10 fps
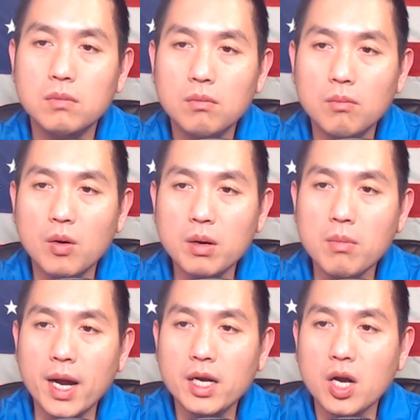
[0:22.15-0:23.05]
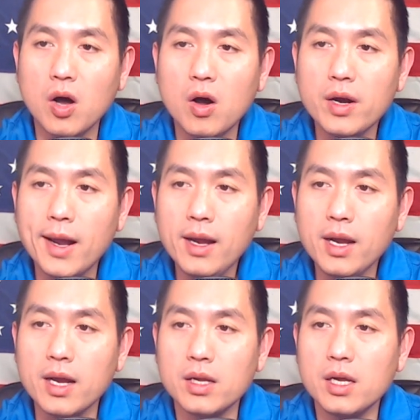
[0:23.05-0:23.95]
Một cái mảng đỏ đáng
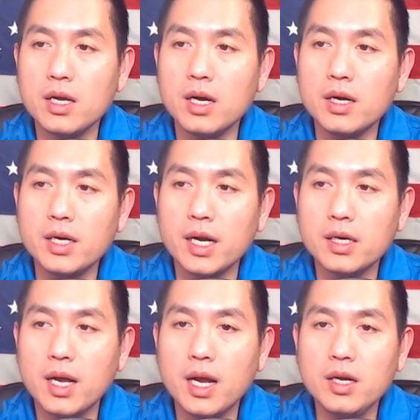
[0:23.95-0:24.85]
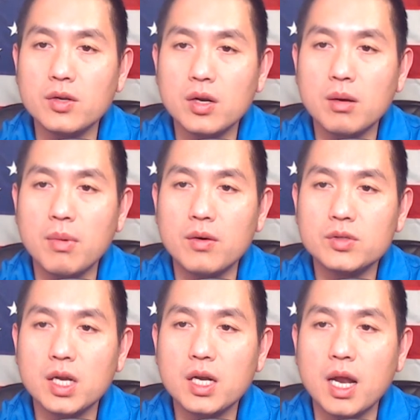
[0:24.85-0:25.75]
ngạc nhiên ở trạng thái được cho là màu
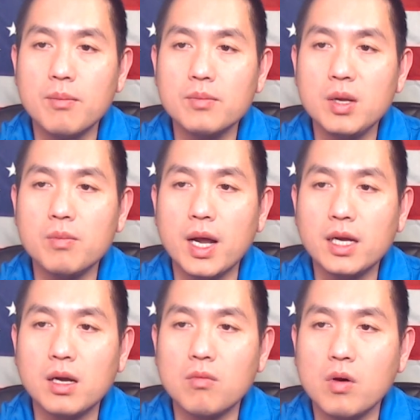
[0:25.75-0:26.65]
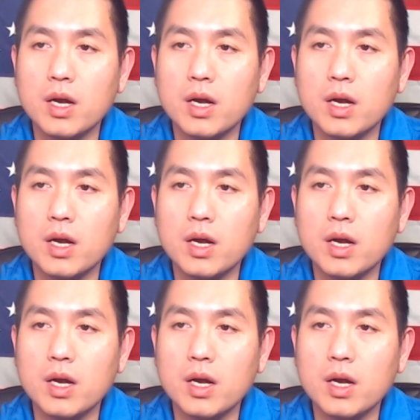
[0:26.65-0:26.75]
xanh đậm giúp đảng Cộng Hòa